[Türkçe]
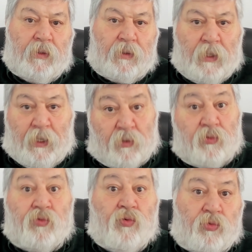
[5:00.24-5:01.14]

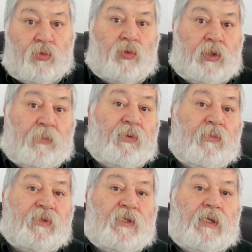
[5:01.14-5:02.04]
Yani
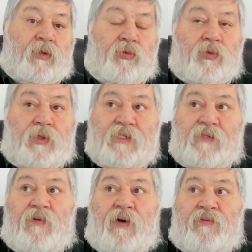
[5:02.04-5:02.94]
yapılması gerekiyordu.
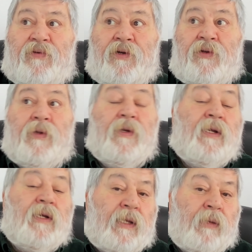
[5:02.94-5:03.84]
Nesin Vakfı'nındı.
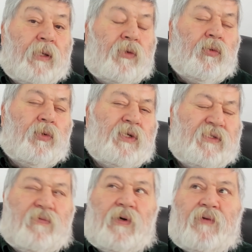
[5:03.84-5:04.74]
Demek ki o
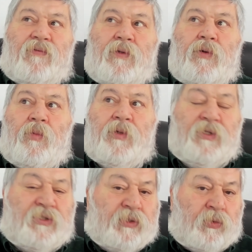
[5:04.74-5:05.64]
Nesin Vakfı'nın olmadığı
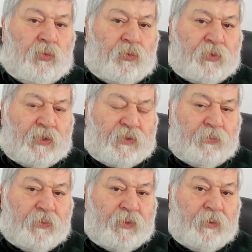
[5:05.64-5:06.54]
için kontrat
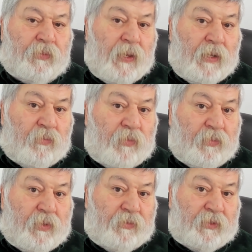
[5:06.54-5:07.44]
yapmadım.
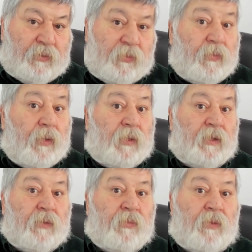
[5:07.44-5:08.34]
Babamındı.
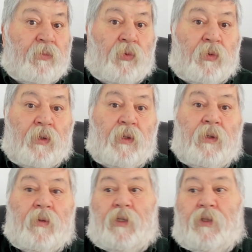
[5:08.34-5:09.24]
Babamla da baba ol.
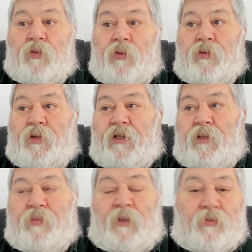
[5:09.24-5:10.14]
Hadi kontrat
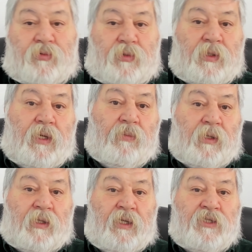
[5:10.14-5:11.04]
yapalım şu kadar
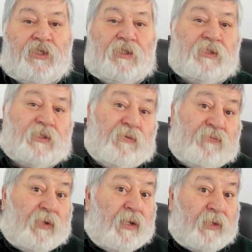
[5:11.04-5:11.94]
bak gecikirsen
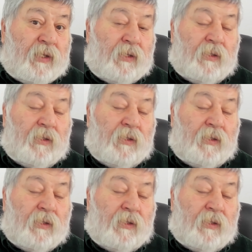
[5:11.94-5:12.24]
falan diye